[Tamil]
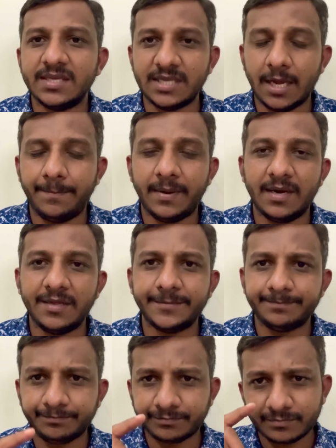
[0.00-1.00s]
சாப்பாடு
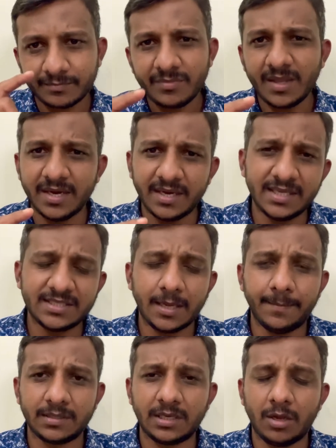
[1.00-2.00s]
ட்ரிங்க்ஸ்
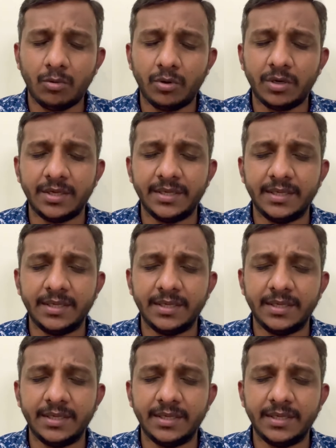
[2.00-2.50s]
சாப்பிட்றதெல்லாம் ஒரு